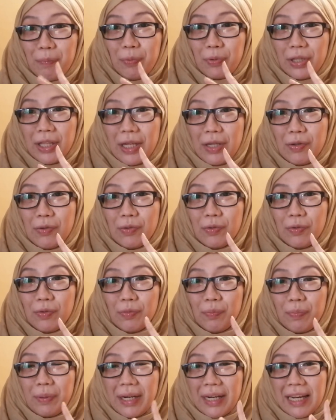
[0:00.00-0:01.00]
puti
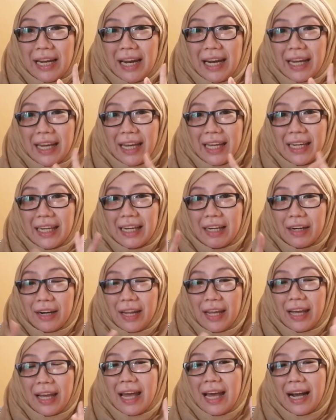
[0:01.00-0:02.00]
yung pinaglalagyan ng
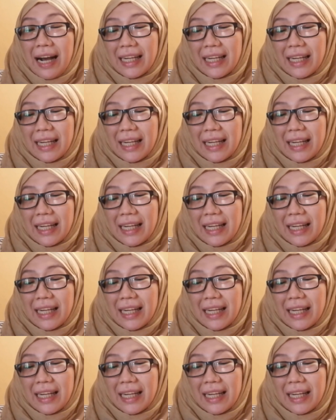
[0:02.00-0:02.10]
ring.